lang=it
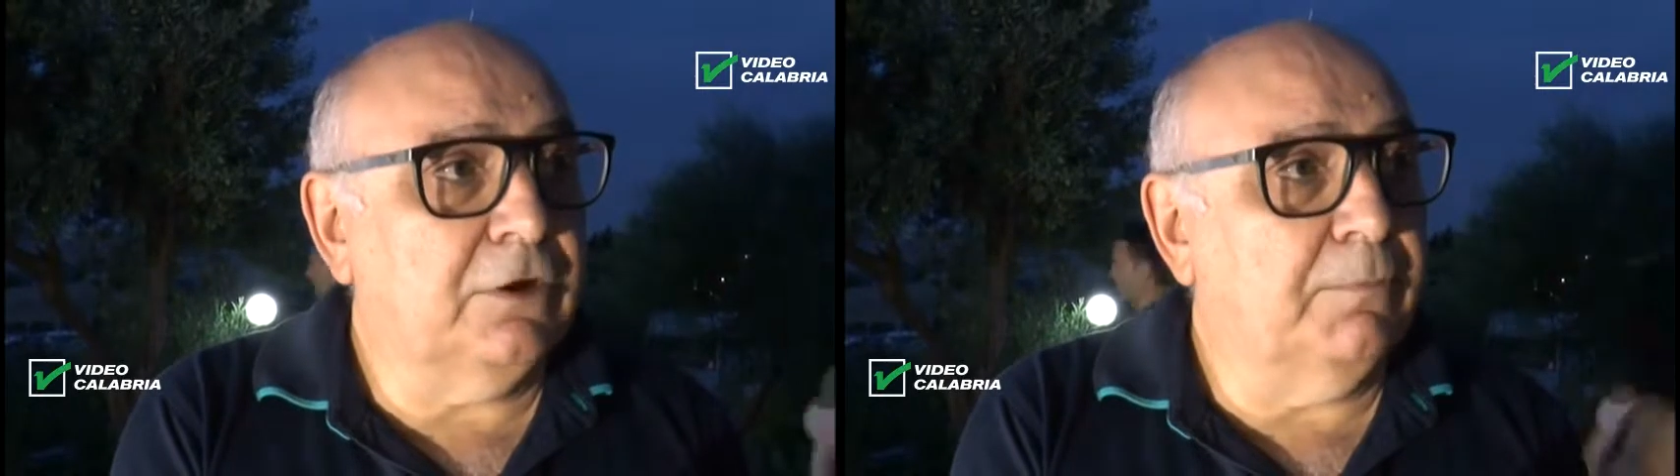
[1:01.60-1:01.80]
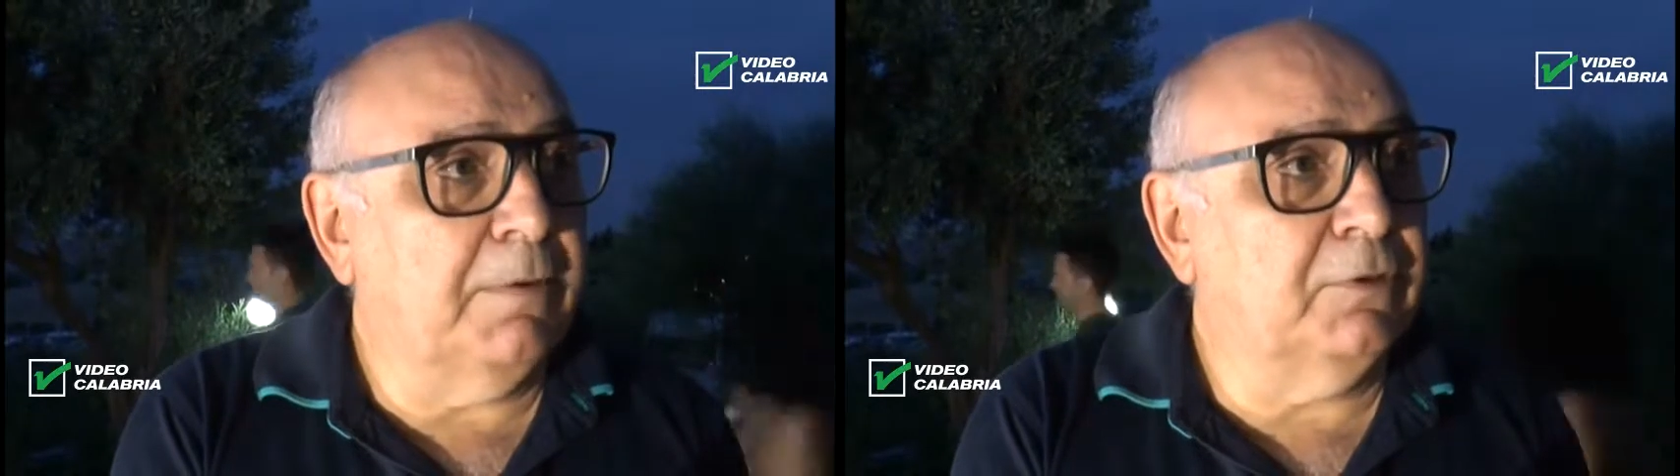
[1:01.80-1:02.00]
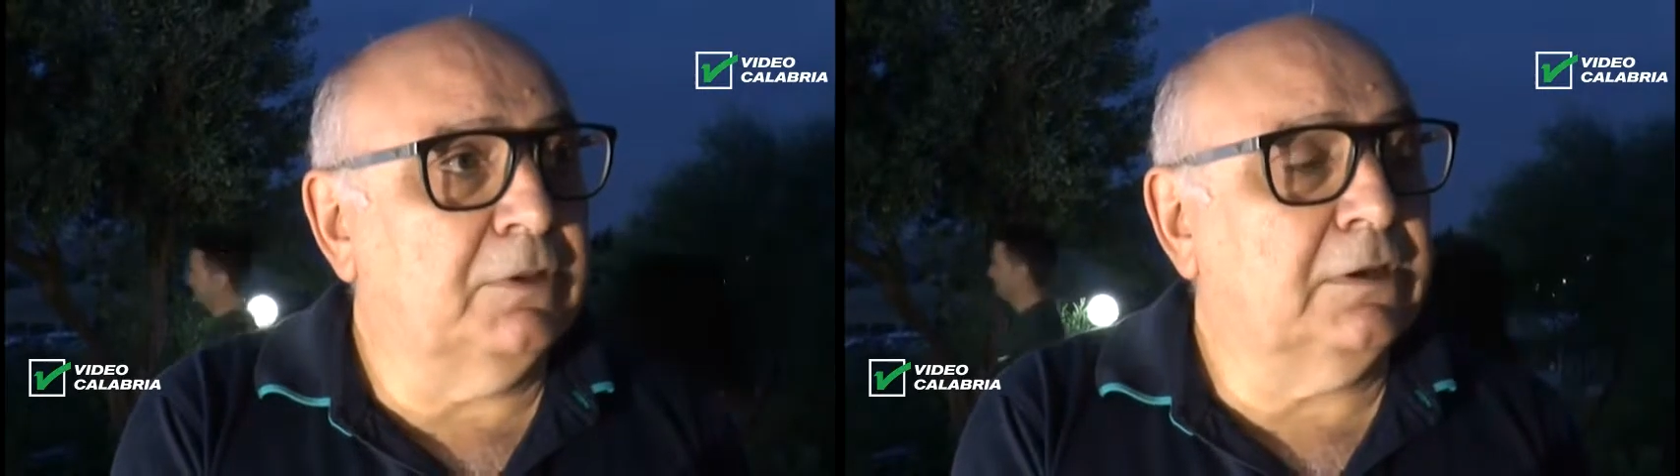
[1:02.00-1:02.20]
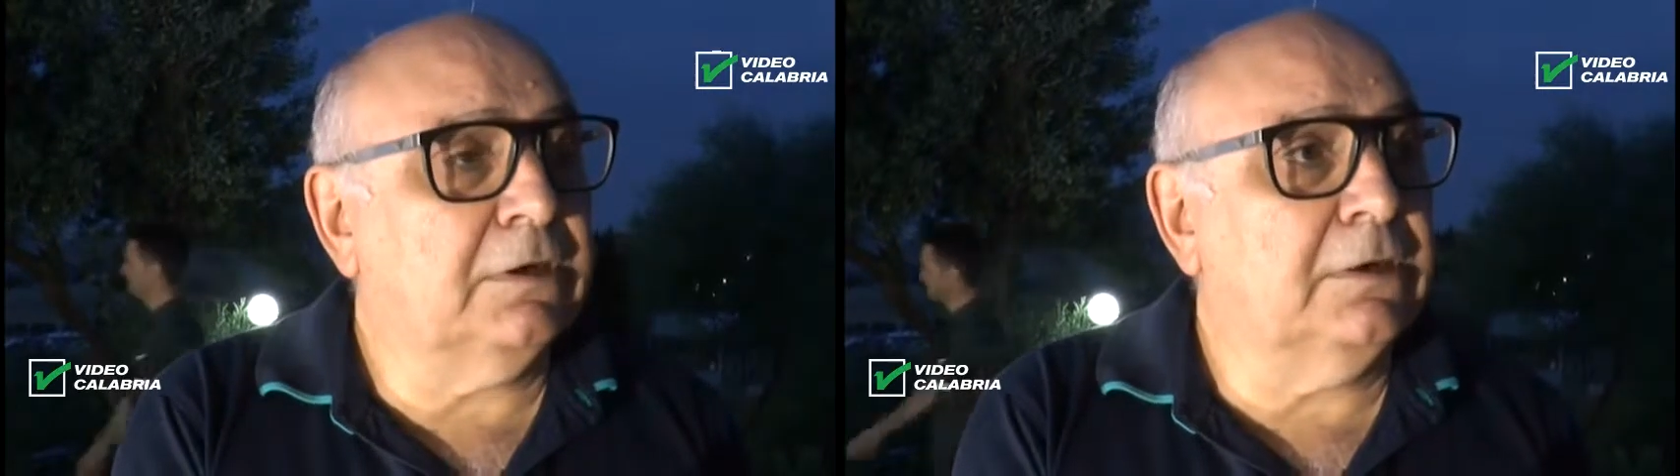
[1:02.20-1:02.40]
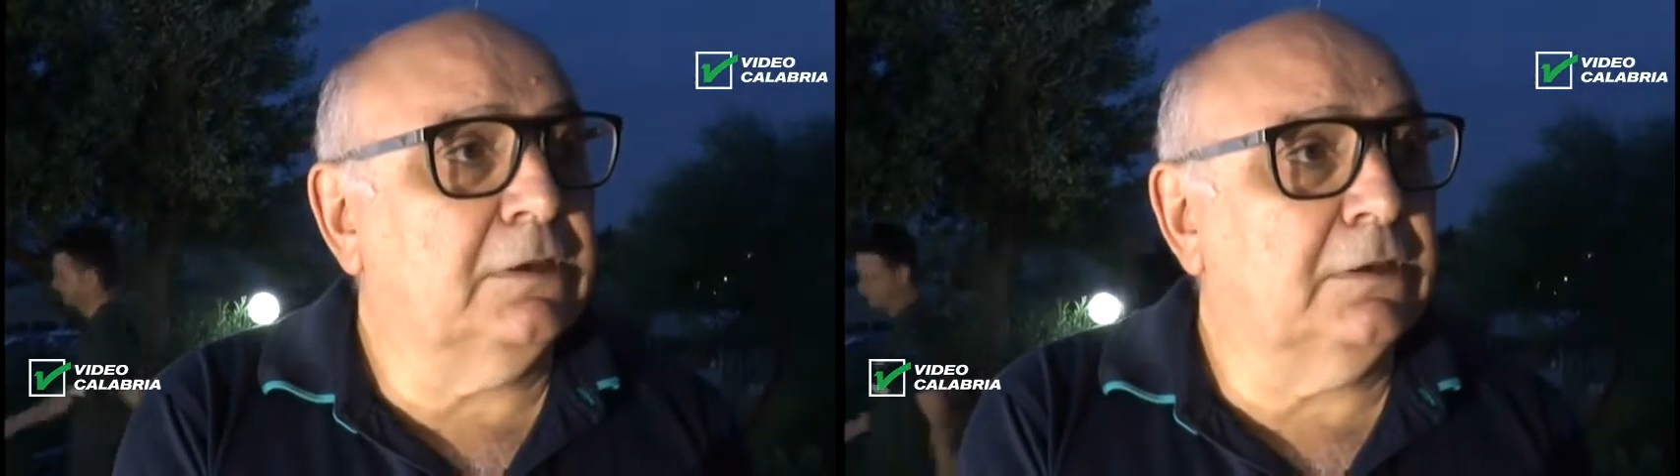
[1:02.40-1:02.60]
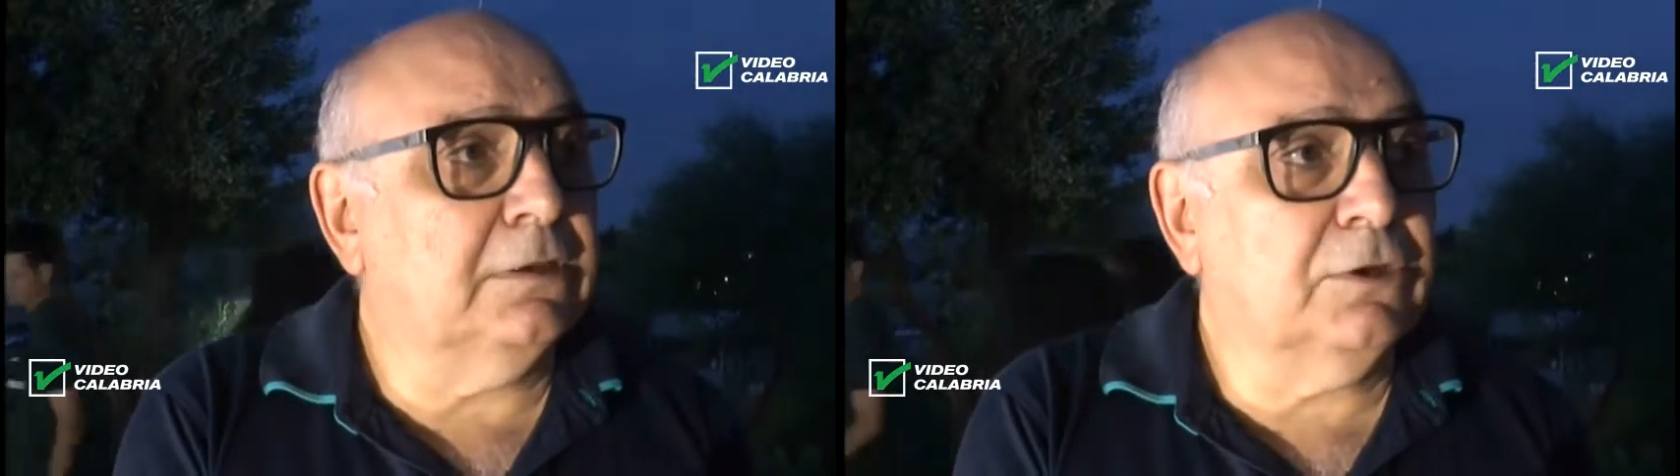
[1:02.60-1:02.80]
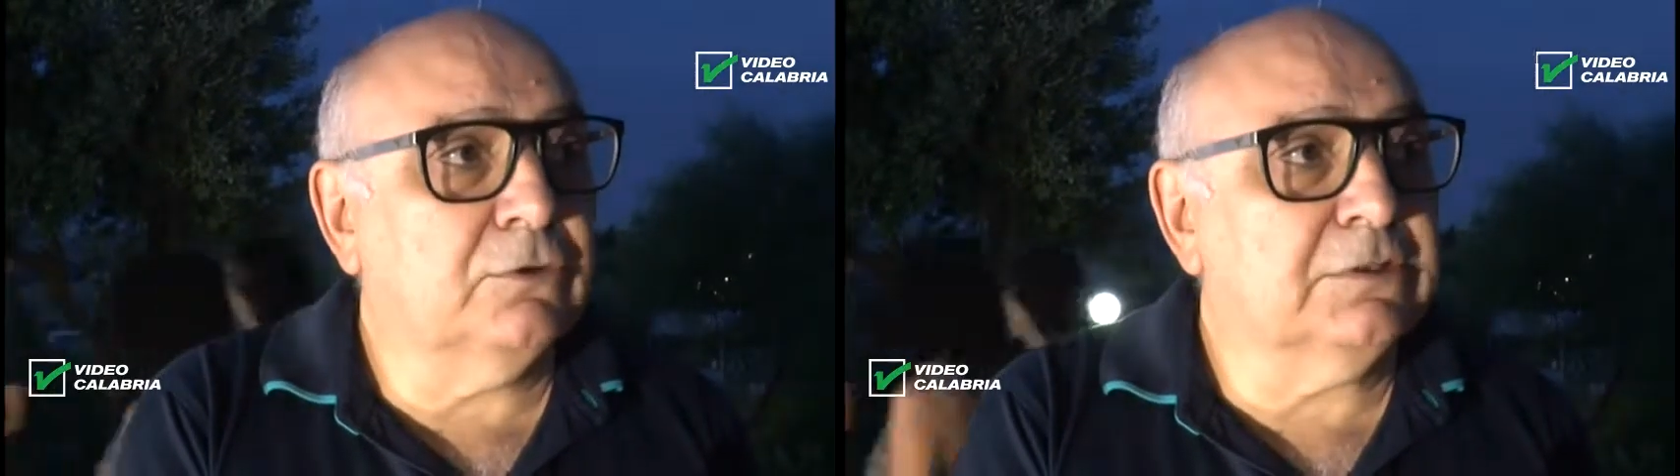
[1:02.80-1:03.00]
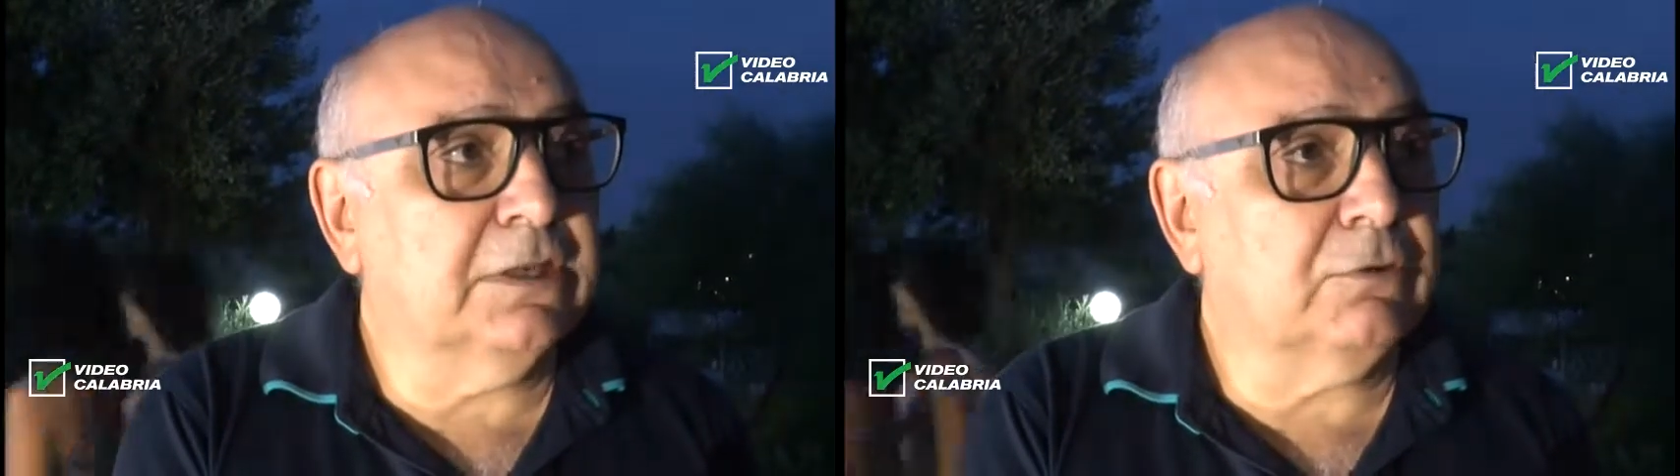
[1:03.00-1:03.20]
come poter eh,
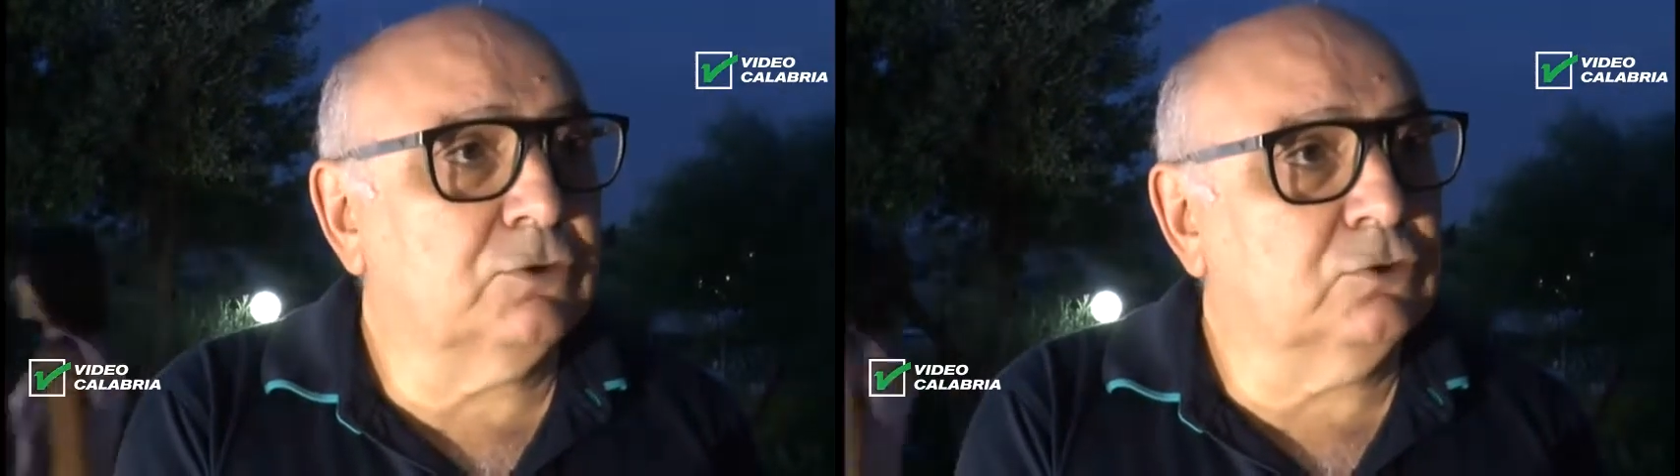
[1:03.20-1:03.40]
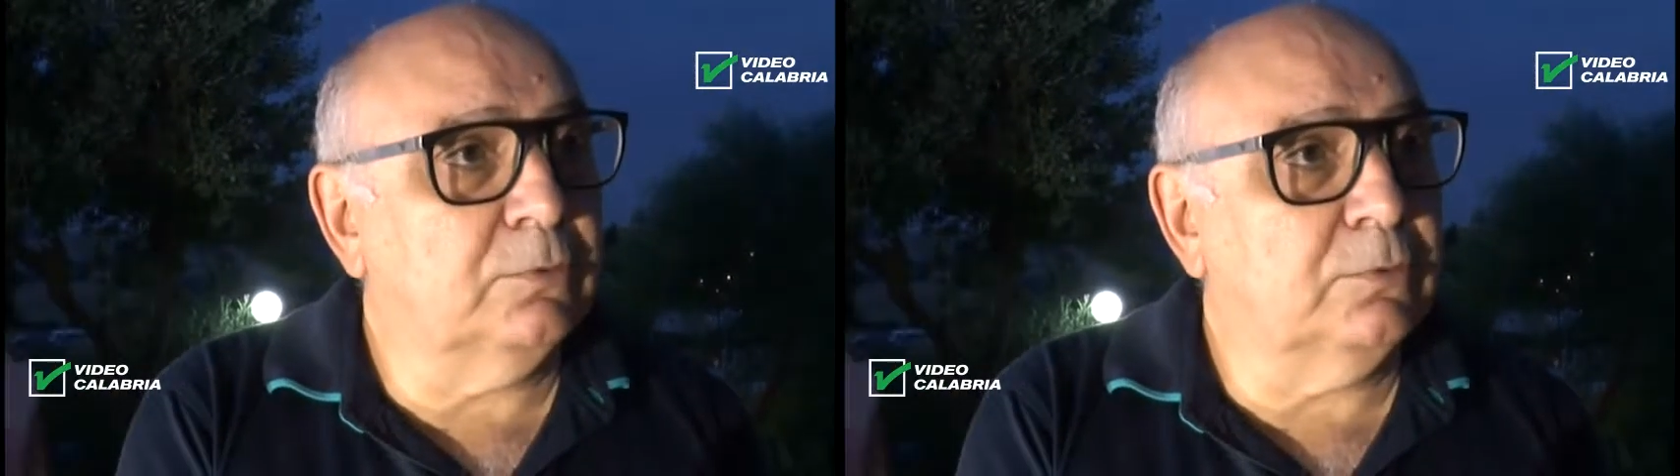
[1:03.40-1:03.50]
ricordare questo